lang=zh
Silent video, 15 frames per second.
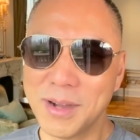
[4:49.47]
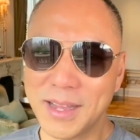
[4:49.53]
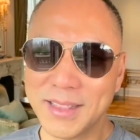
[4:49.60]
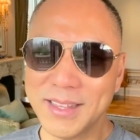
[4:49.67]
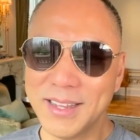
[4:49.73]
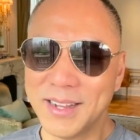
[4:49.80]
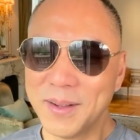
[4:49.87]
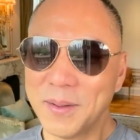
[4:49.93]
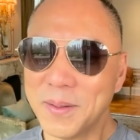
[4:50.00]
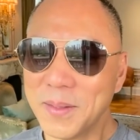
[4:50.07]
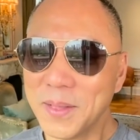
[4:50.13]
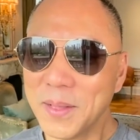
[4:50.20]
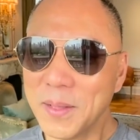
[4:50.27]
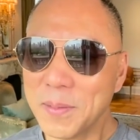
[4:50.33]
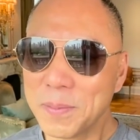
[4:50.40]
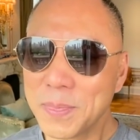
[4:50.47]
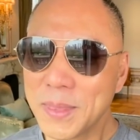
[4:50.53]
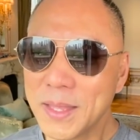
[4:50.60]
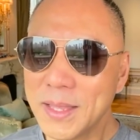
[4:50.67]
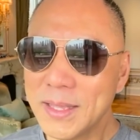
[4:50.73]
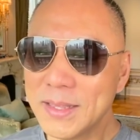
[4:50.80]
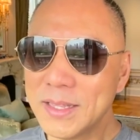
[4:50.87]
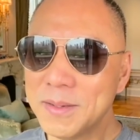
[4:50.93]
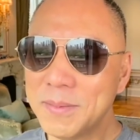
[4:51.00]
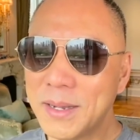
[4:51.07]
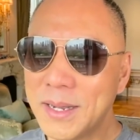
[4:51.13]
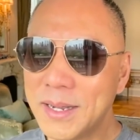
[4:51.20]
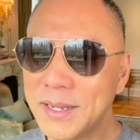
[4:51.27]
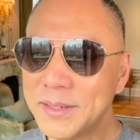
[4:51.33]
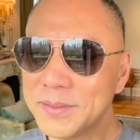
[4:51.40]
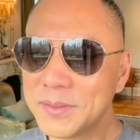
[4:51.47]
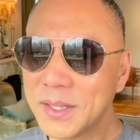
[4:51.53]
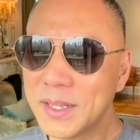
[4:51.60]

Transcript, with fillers: 不完的。那么。